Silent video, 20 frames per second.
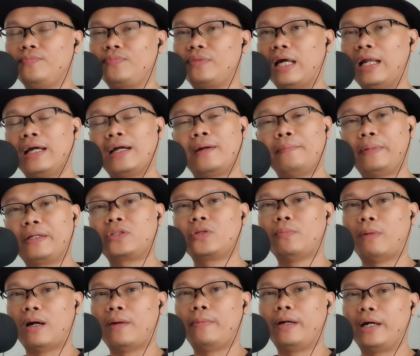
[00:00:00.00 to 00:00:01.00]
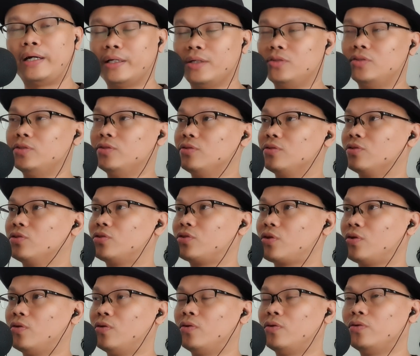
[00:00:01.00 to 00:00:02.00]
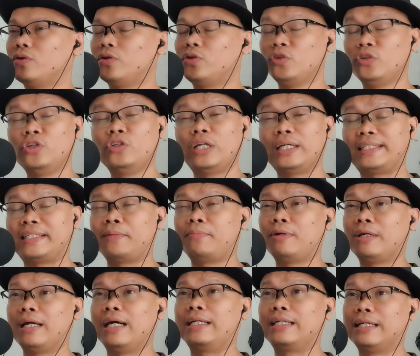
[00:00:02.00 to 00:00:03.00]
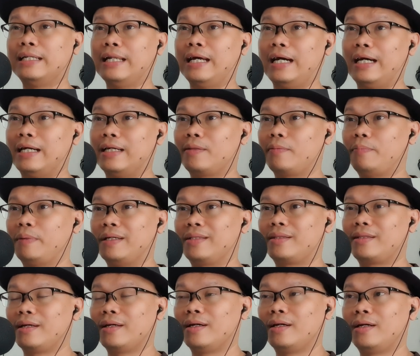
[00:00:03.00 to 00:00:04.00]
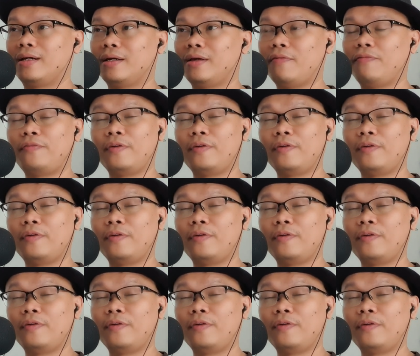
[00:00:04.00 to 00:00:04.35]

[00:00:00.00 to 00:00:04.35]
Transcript: talagang pag tumama, yun. So, yun yung nagsimula ng lahat. But uh, he